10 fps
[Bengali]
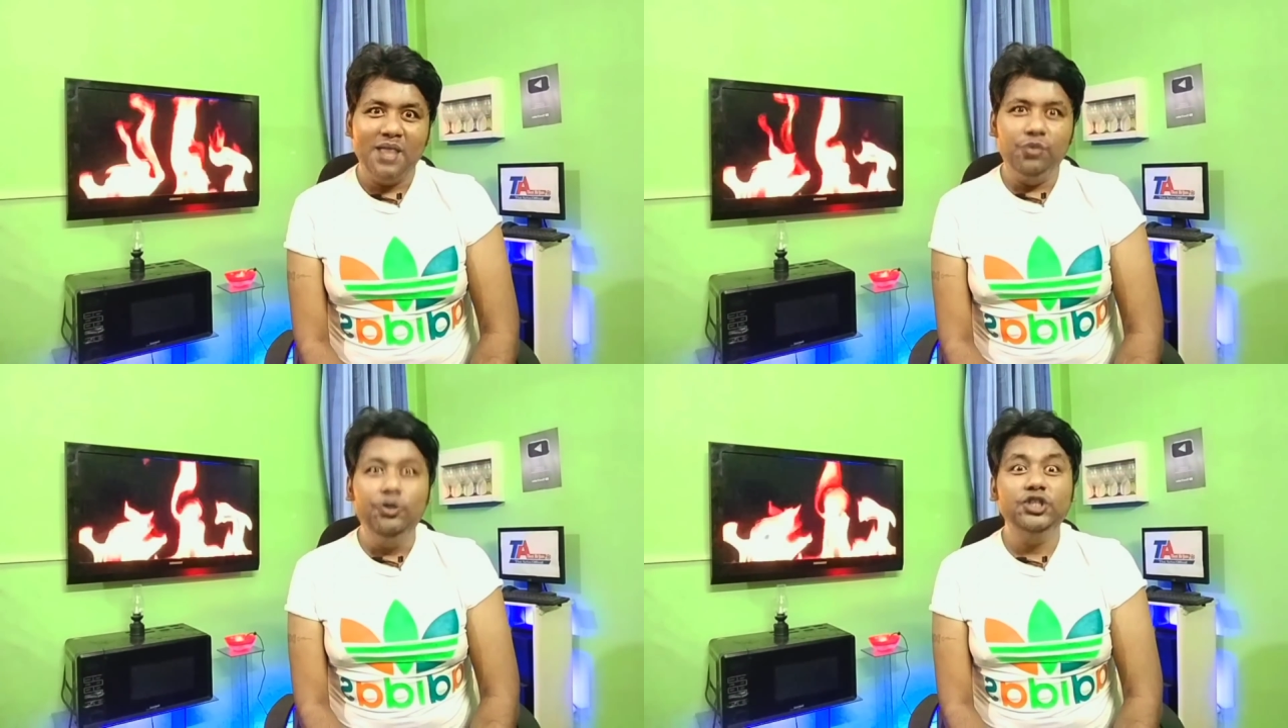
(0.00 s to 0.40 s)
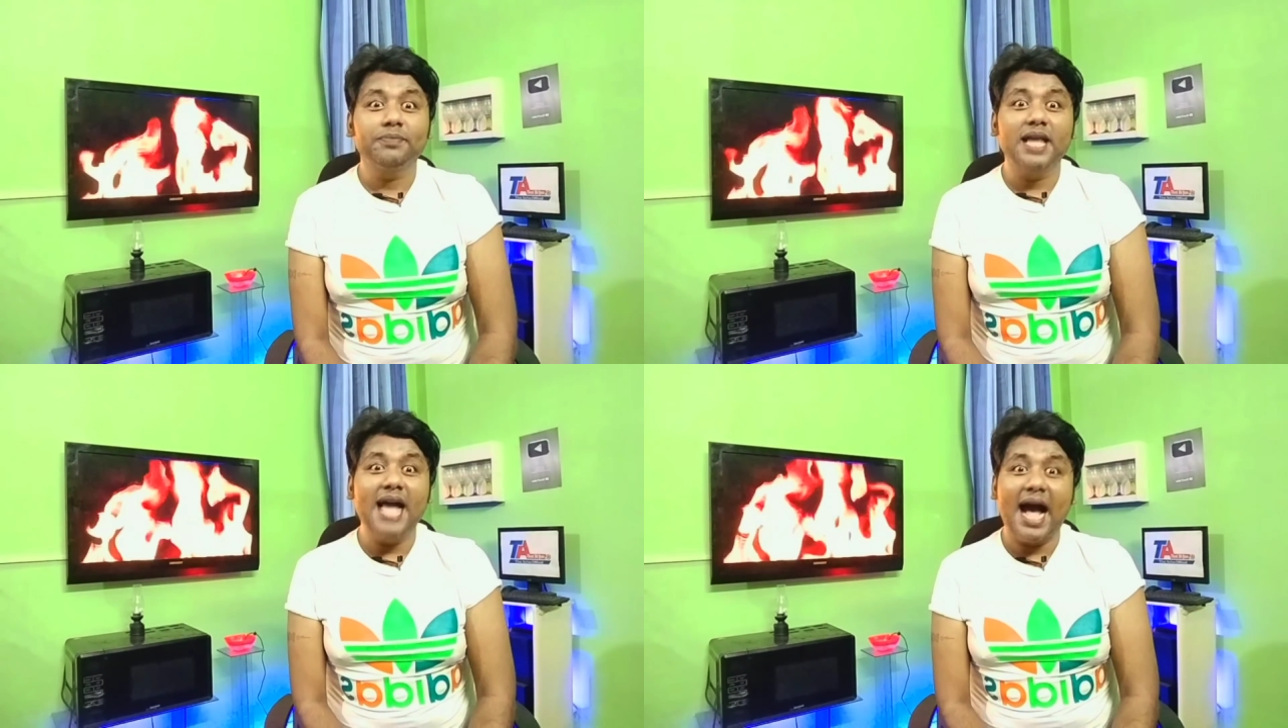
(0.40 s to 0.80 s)
দুই
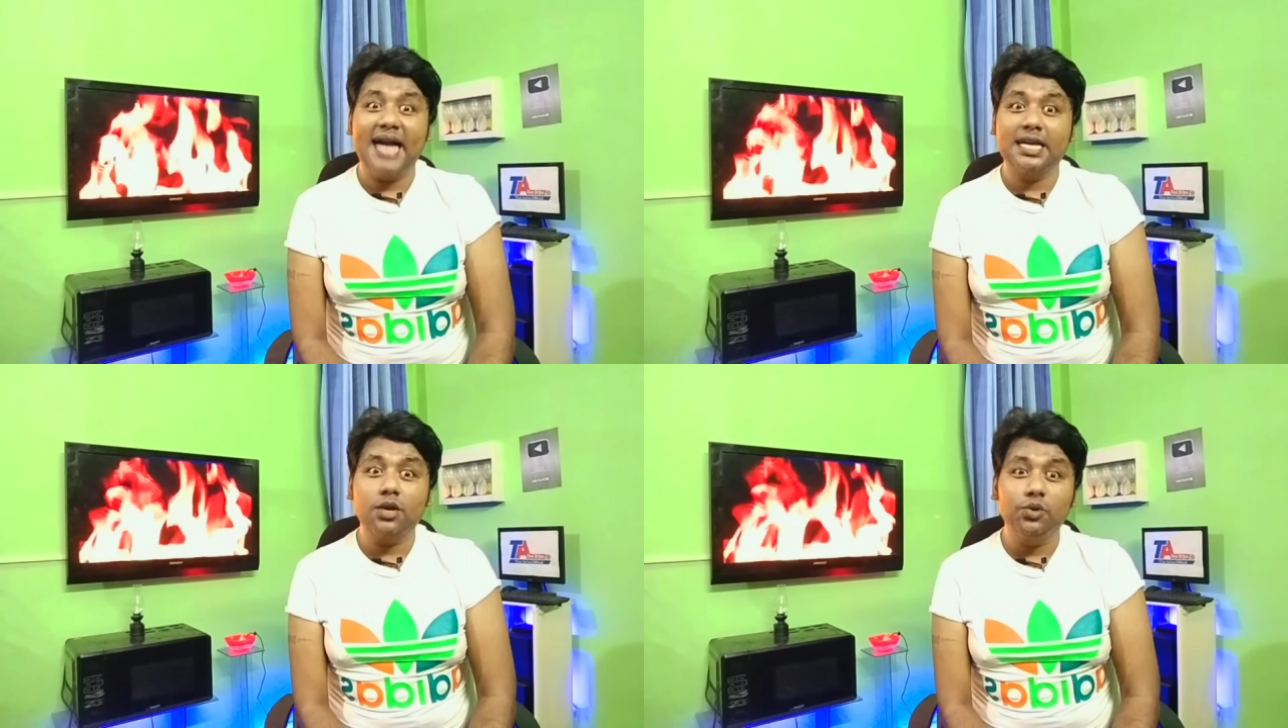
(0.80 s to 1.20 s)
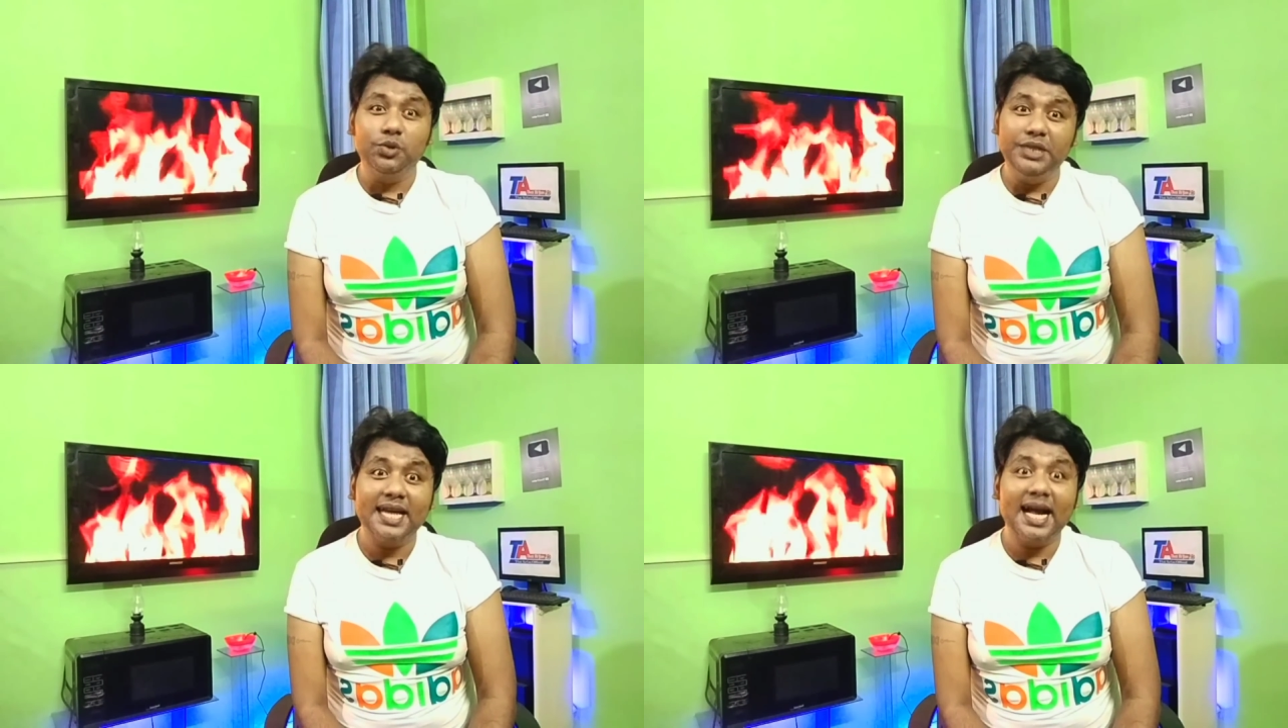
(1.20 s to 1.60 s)
সপ্তাহে আঠারো
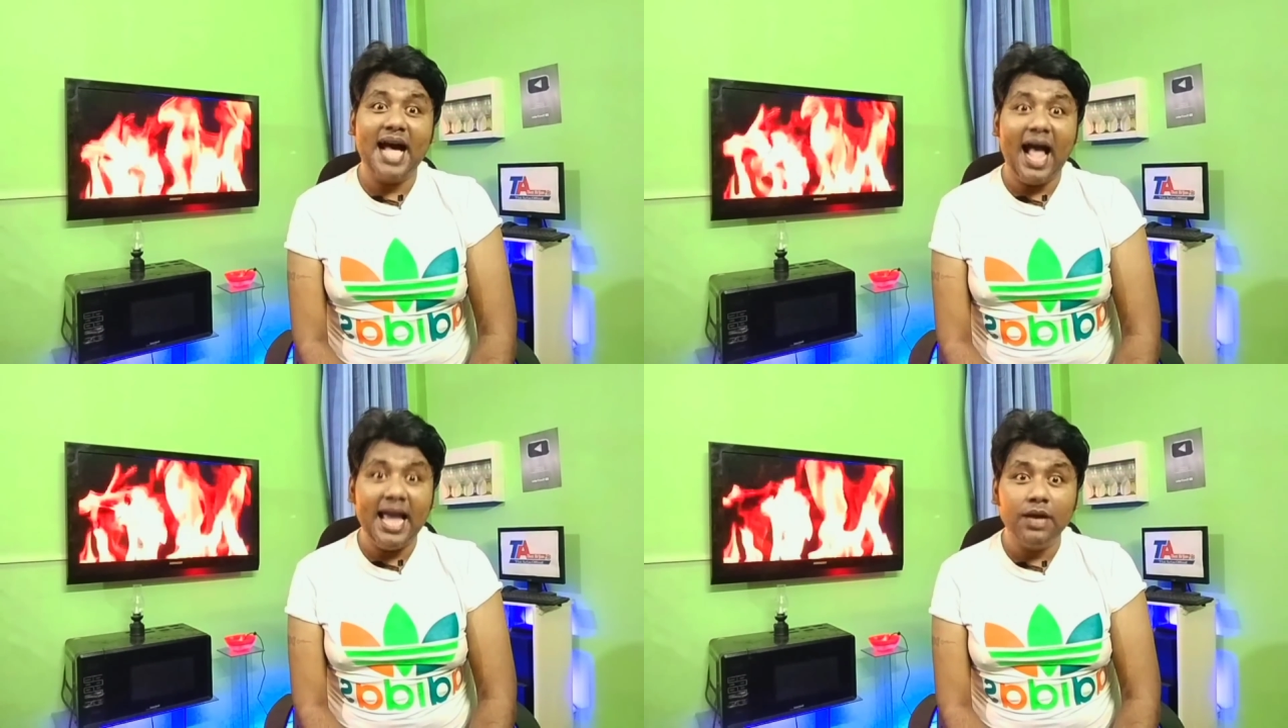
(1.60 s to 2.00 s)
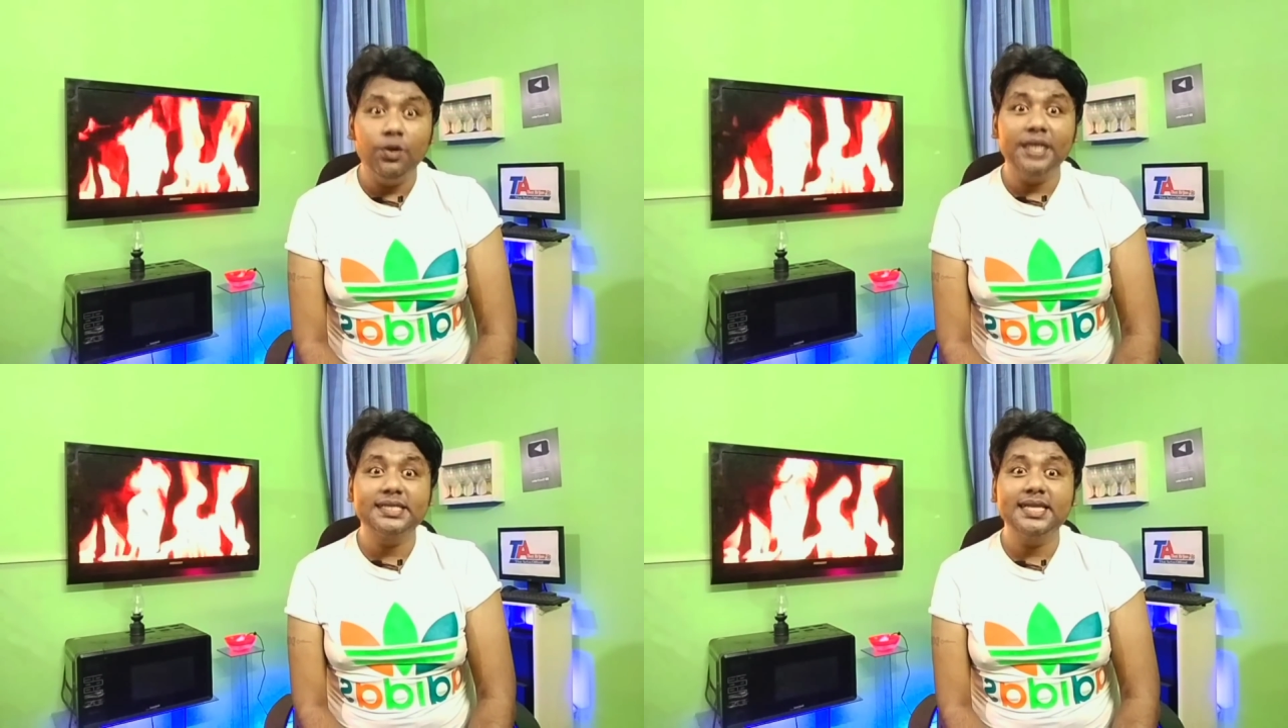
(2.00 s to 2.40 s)
কোটি টাকা আয়
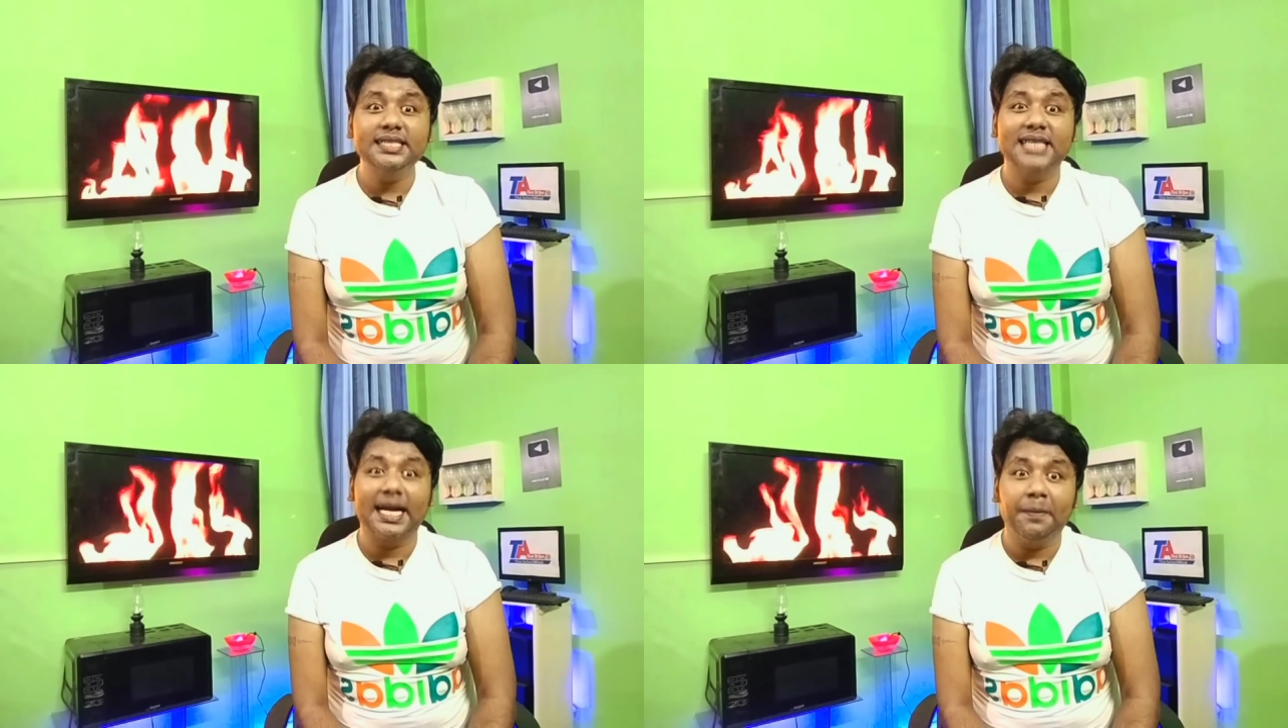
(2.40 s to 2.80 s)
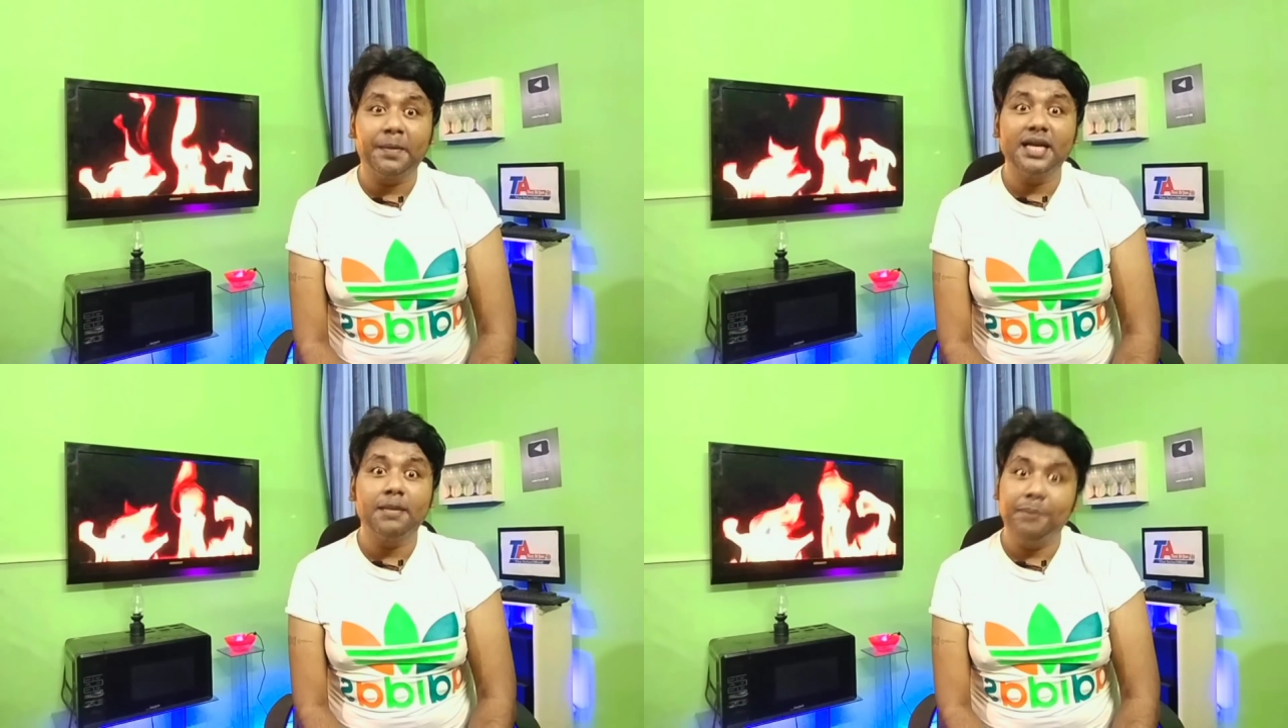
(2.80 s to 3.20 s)
করেছে শাকিব
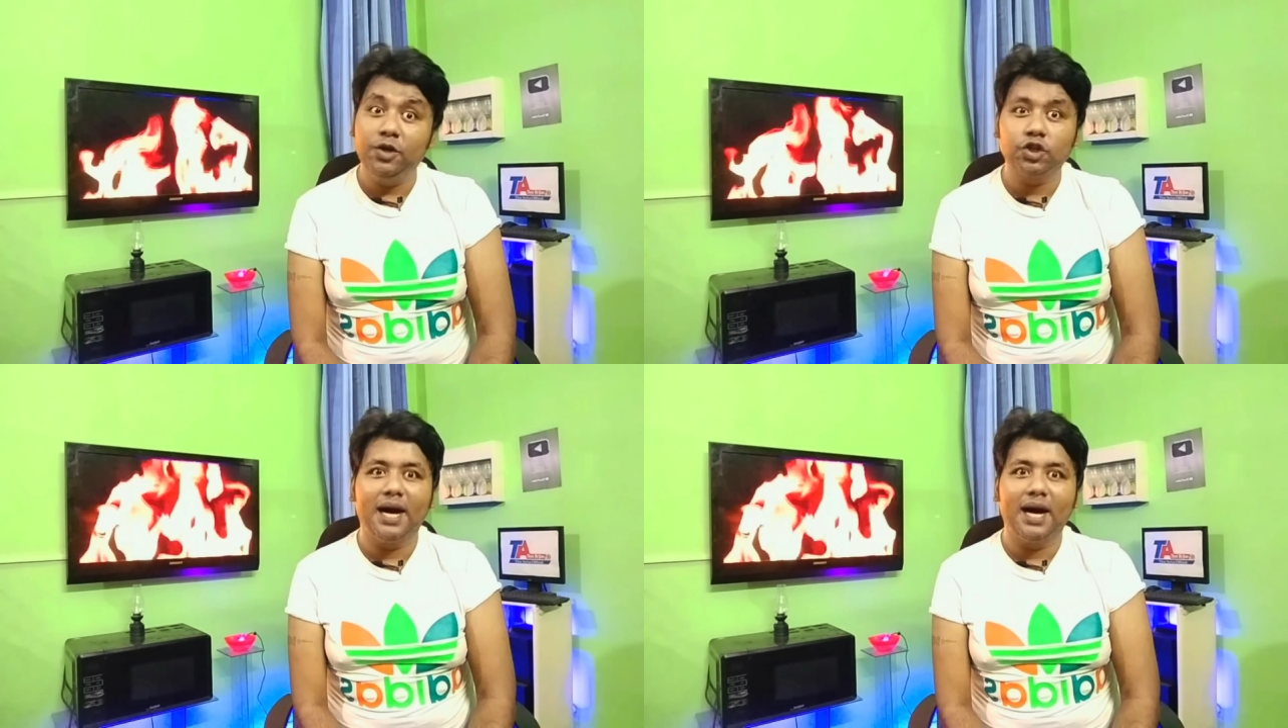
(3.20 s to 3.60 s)
খানের প্রিয়তমা